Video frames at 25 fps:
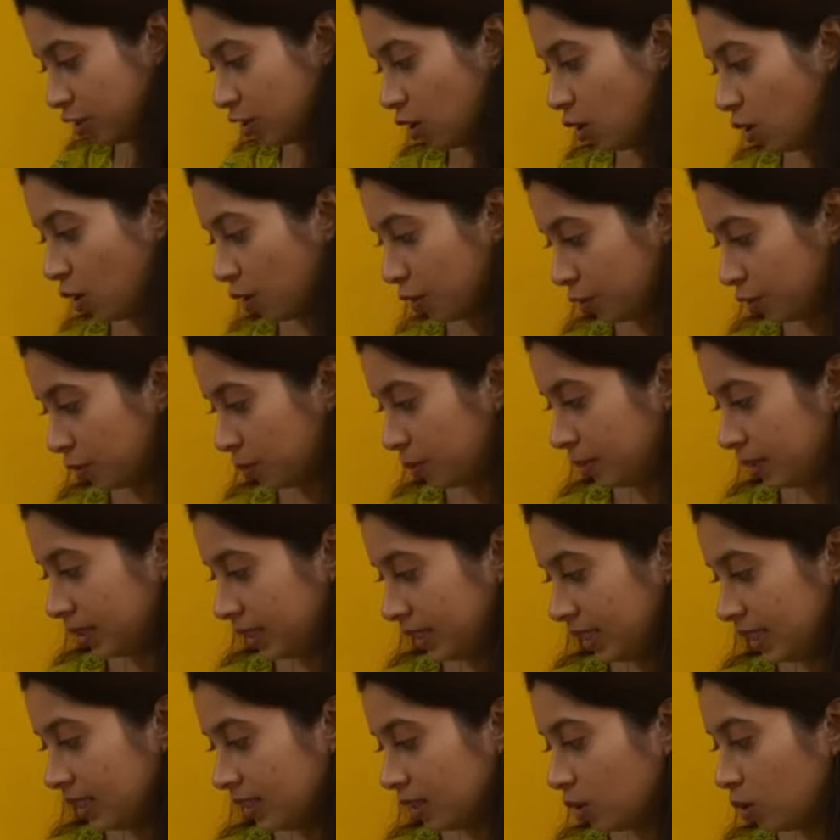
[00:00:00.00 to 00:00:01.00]
হচ্ছে
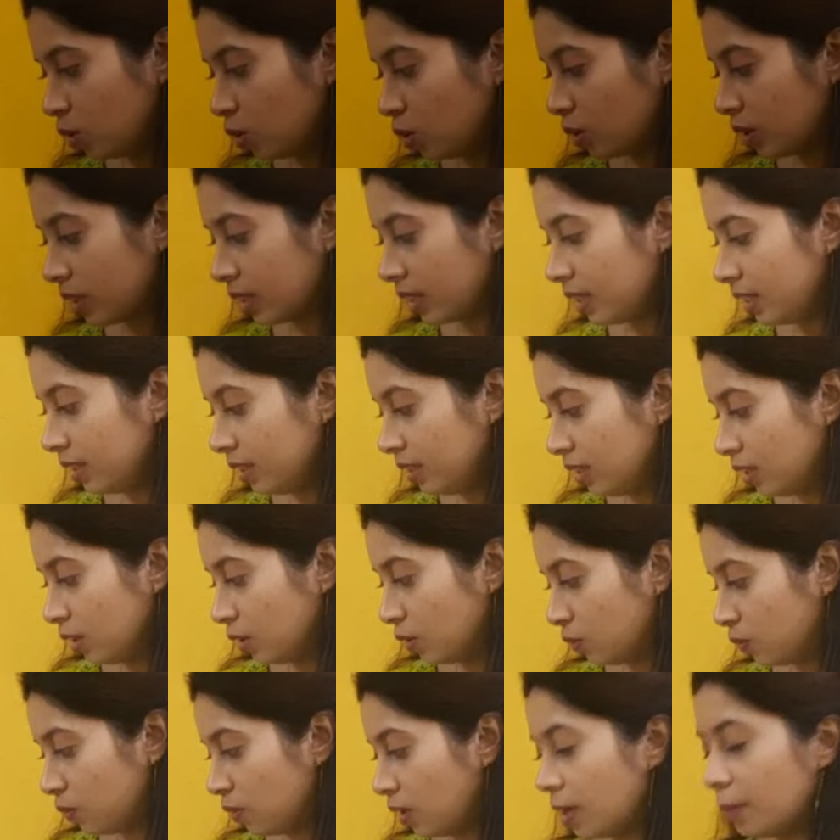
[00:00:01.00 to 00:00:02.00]
অটোমেটিক কুকার
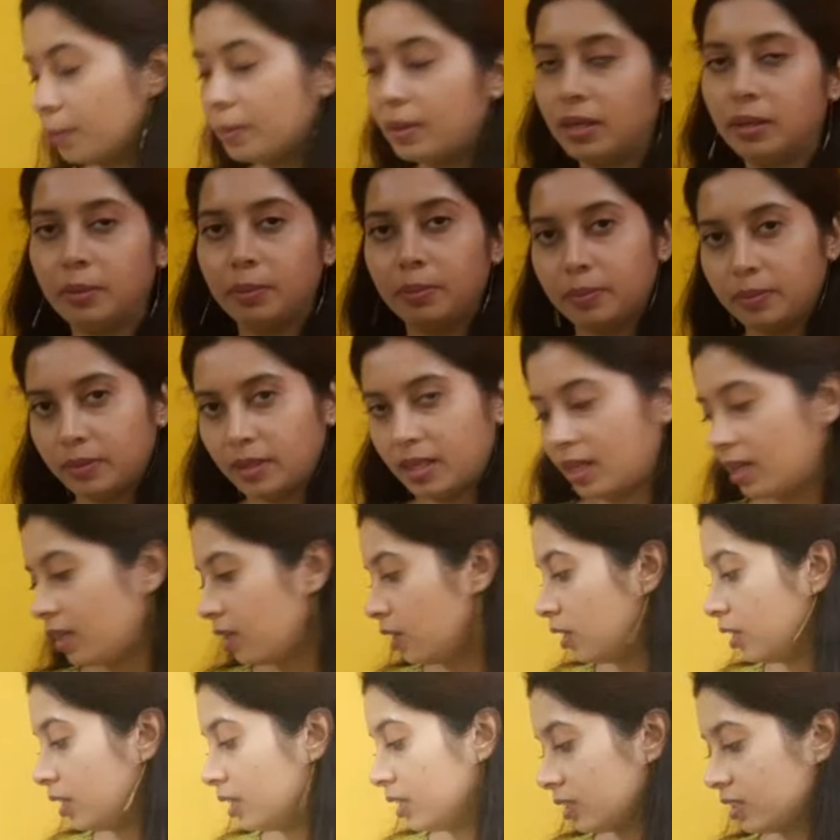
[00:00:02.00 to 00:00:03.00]
ওয়ামার
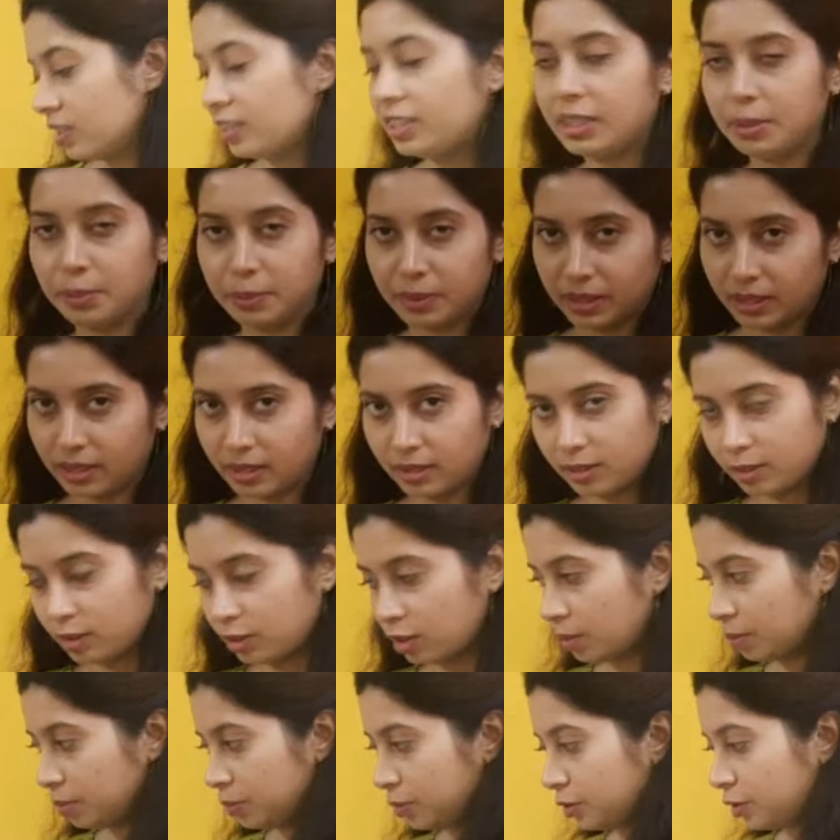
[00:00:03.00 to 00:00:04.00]
অ্যান্ড স্টিমার
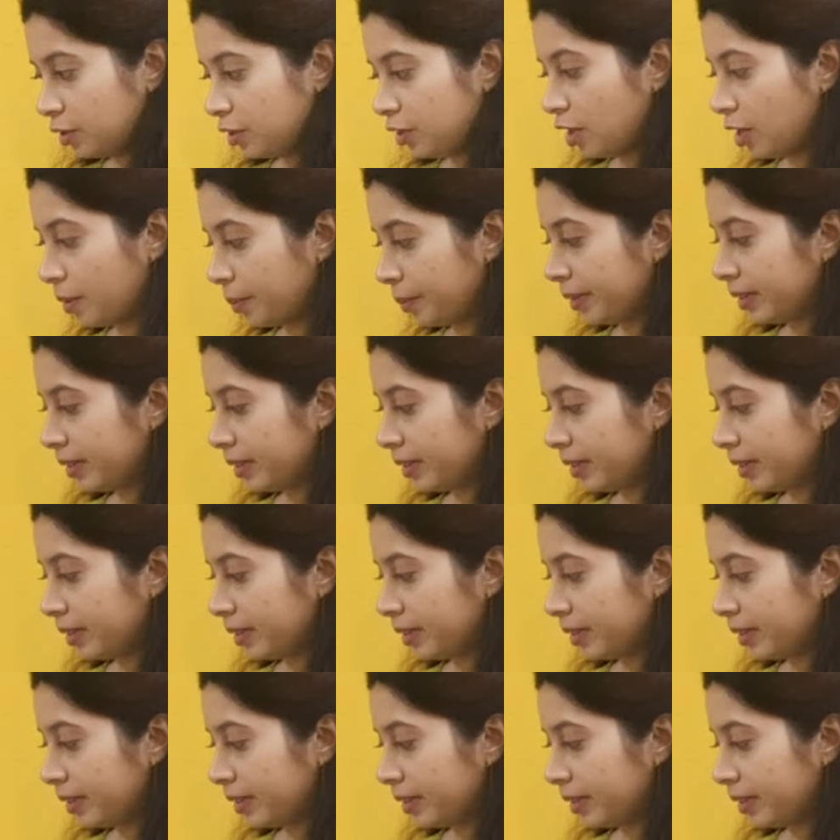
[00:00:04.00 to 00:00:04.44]
এই গিফটটা